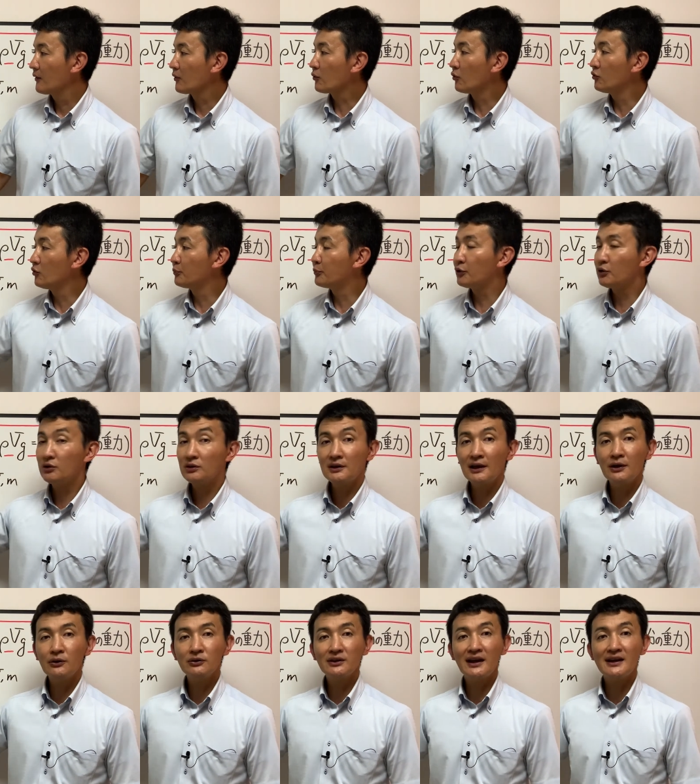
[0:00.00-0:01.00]
この物
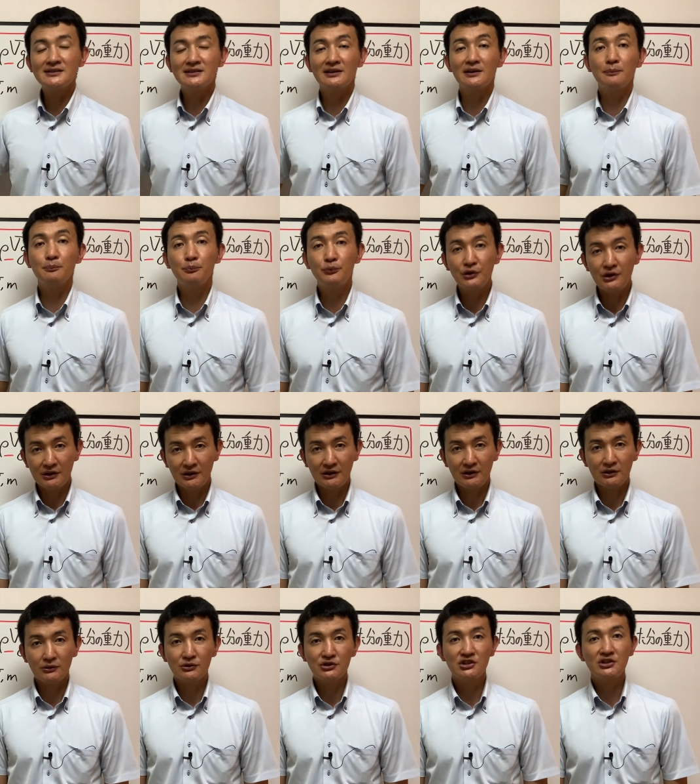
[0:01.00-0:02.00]
体の体積 V に
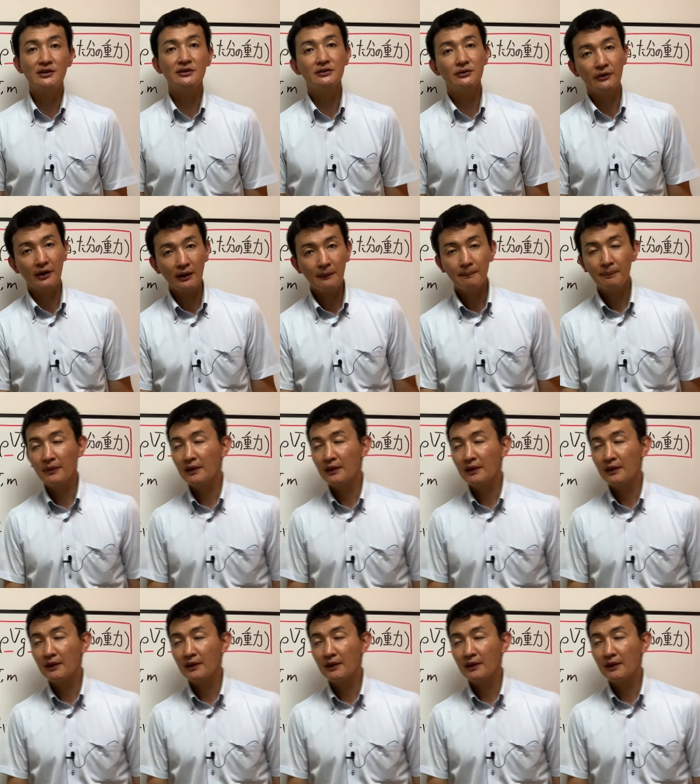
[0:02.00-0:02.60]
等しいですよね